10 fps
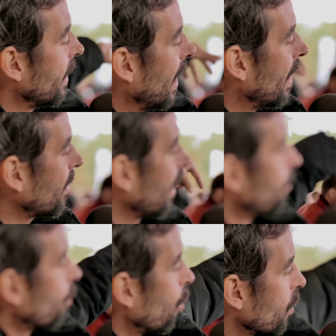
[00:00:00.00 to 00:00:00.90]
qui est
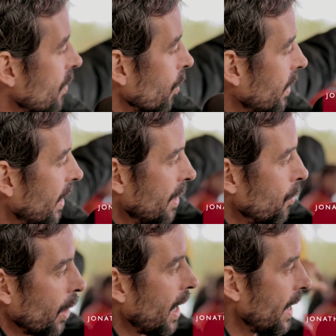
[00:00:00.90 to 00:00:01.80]
intramuros. Donc tu as des
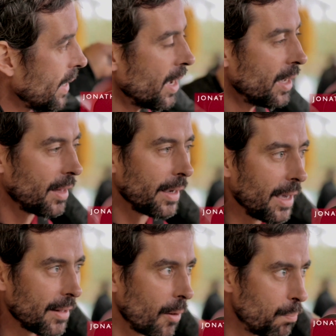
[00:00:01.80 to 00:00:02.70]
murailles, tu as
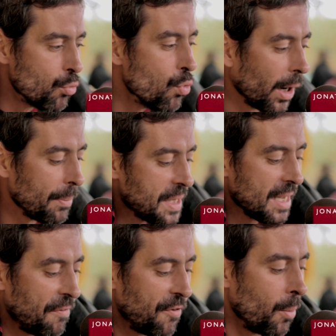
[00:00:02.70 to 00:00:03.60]
quatre bourgs et puis
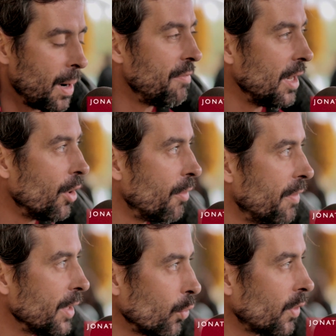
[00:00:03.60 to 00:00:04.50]
ça forme la ville de
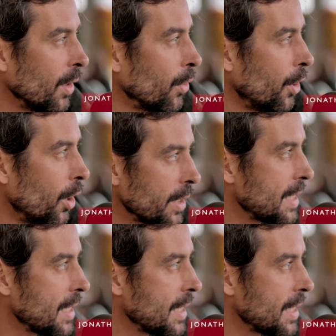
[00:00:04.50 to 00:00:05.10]
Vevey. Tout ce qui est en dehors,